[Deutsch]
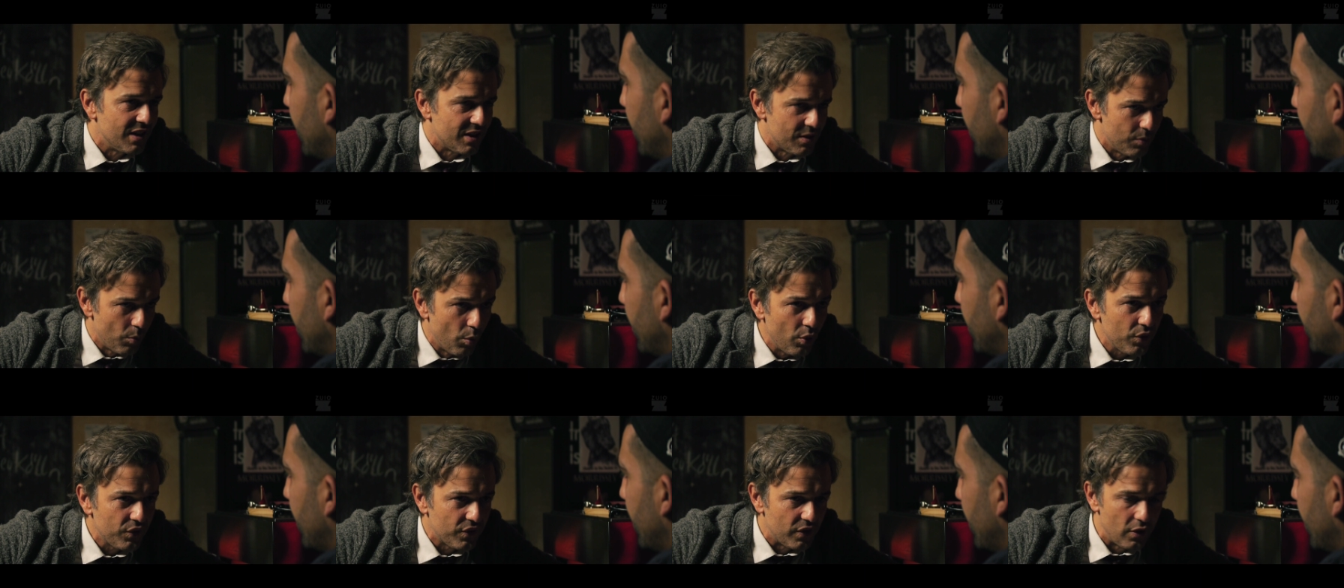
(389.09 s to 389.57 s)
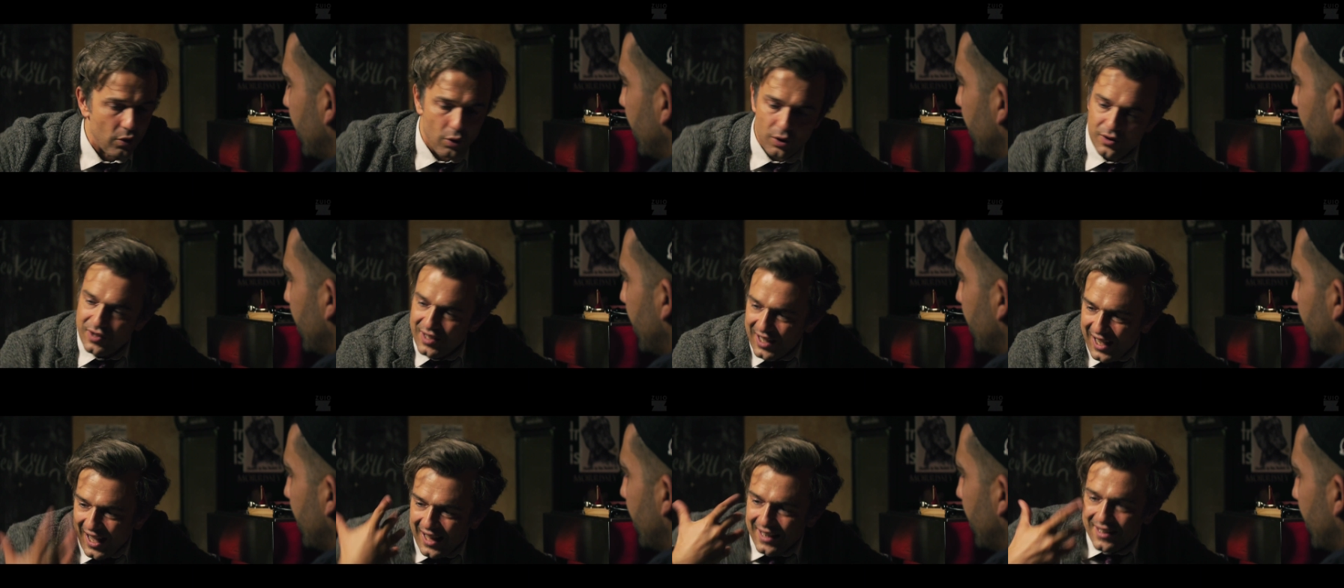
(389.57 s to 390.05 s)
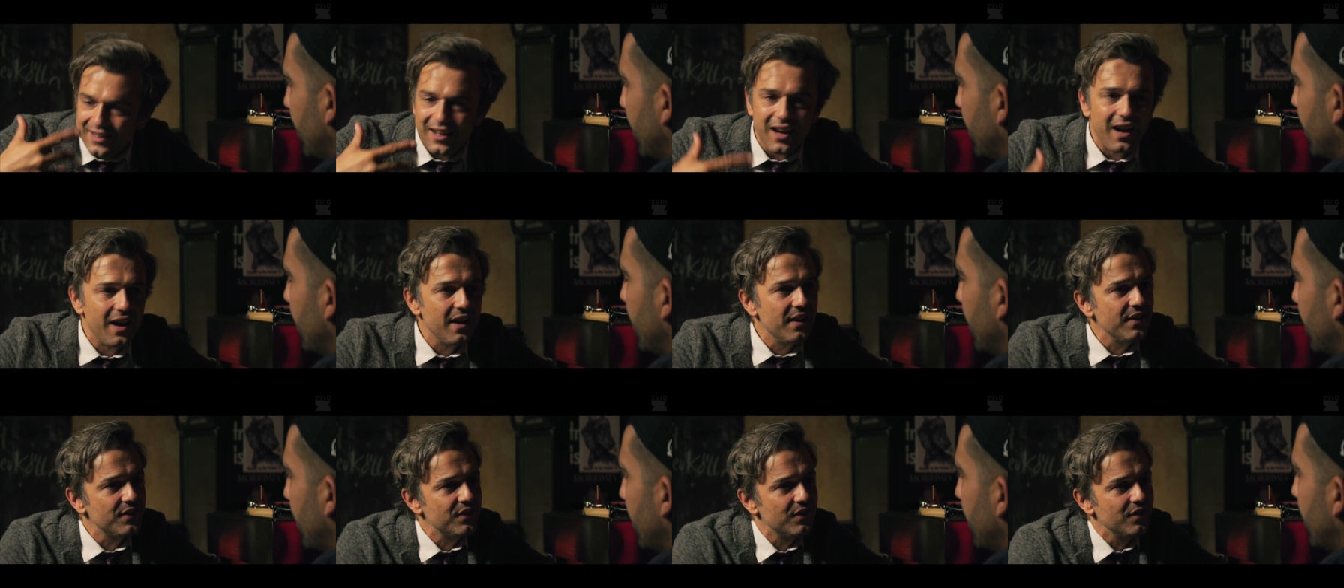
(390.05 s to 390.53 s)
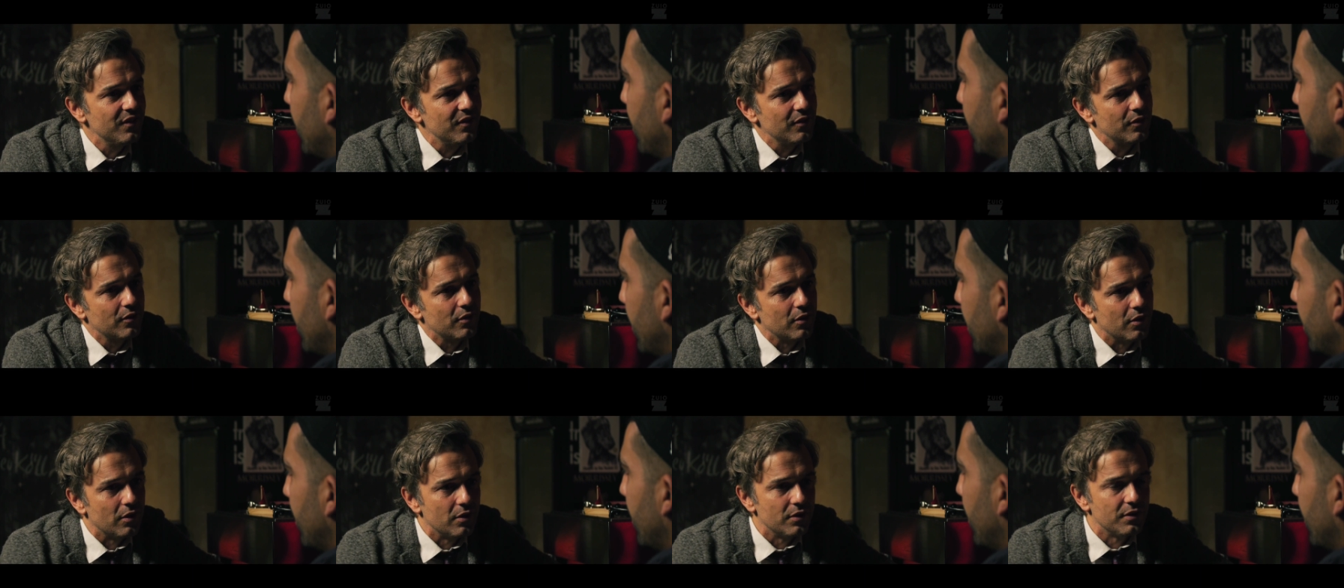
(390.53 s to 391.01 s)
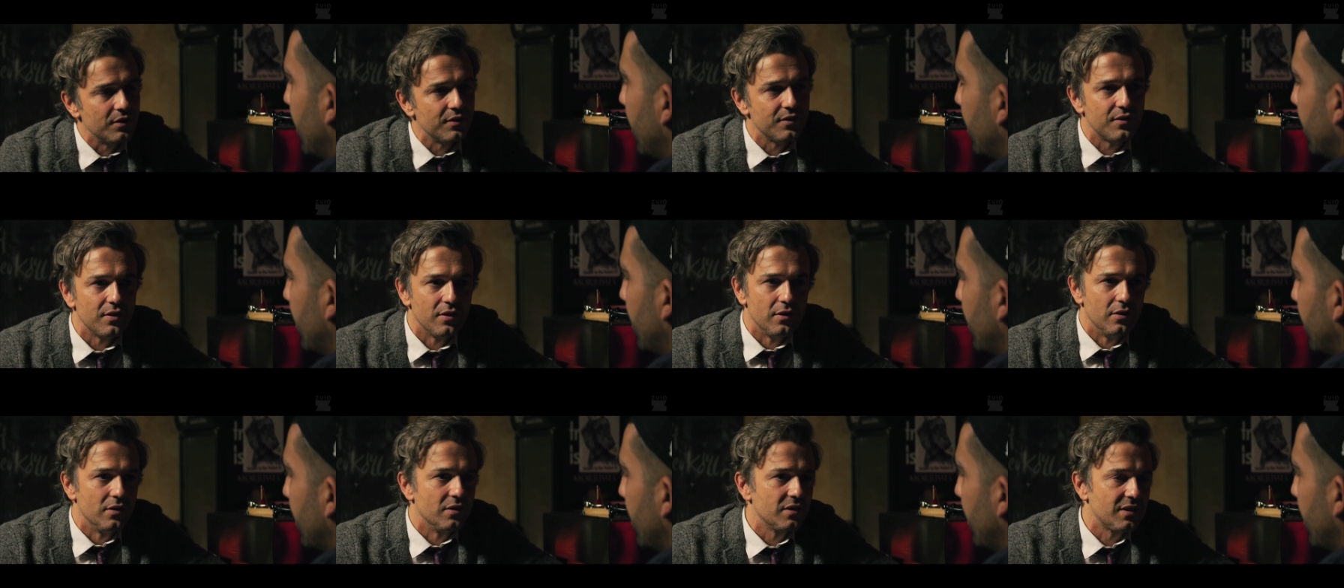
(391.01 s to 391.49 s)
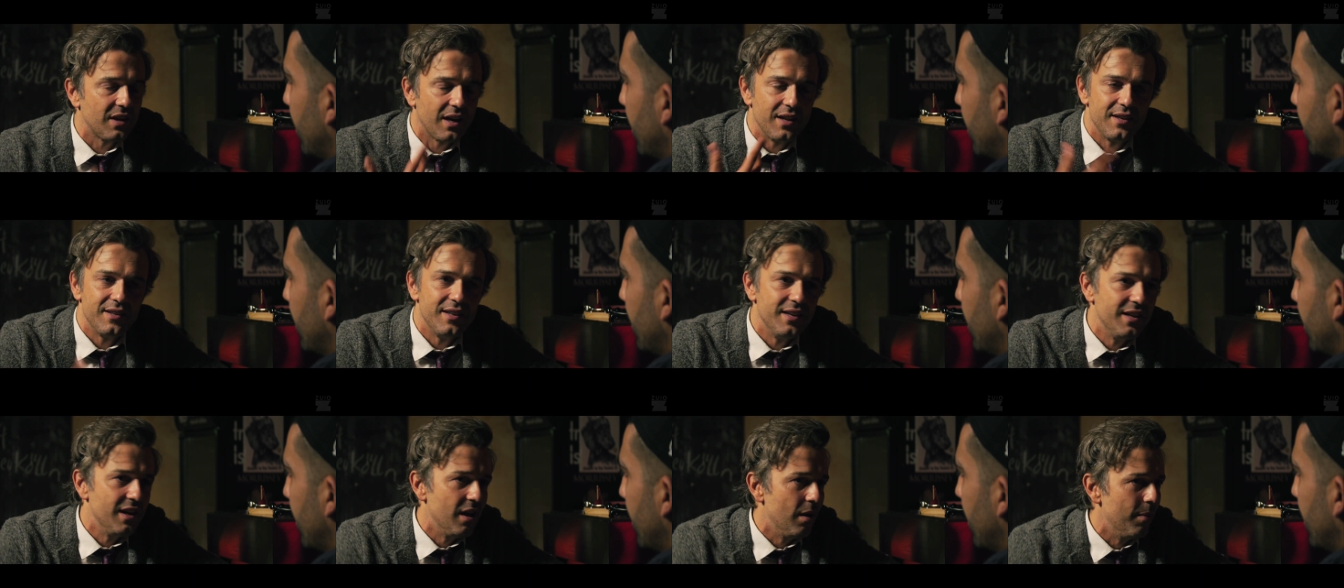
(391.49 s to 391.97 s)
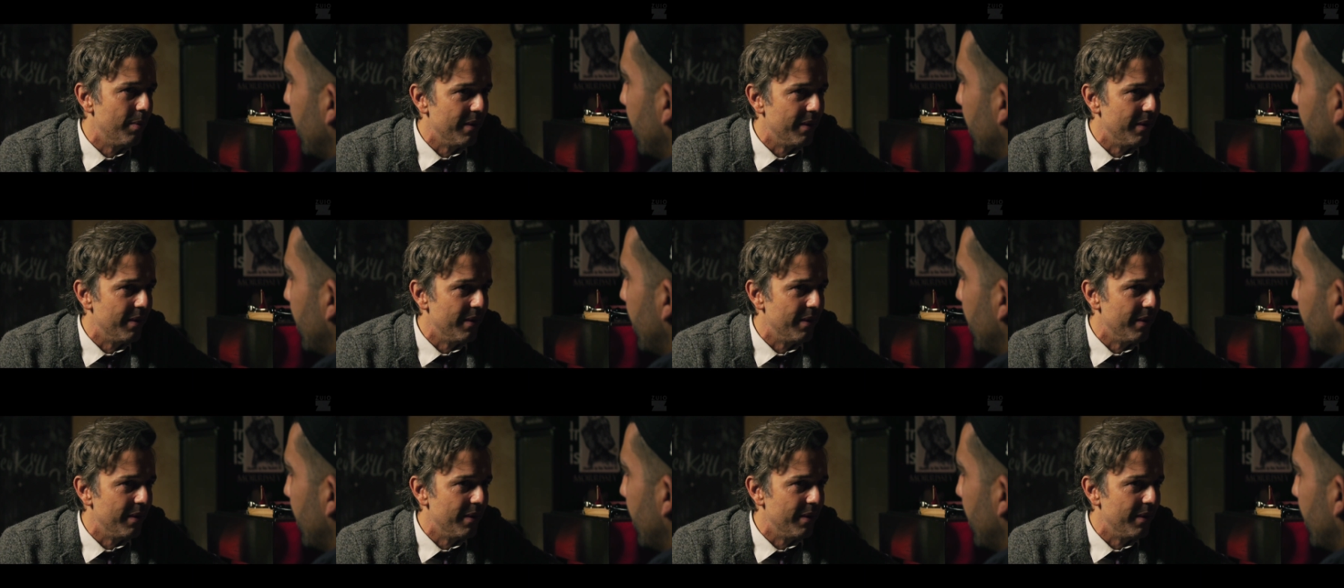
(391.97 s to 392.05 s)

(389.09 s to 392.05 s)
ich muss die Leute ranreißen und äh, kann denen